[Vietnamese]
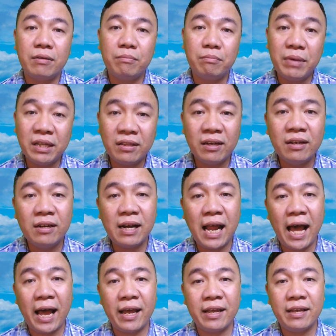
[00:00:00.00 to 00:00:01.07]
bí thư
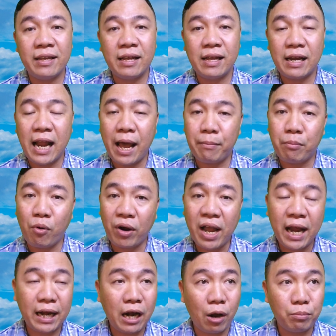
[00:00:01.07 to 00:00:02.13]
lại làm một cái
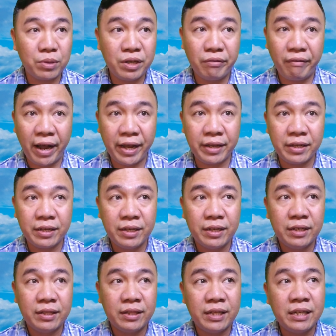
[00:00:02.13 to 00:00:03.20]
hành động như vậy?
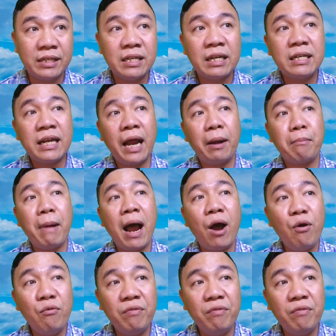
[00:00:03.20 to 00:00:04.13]
Thì trên trang báo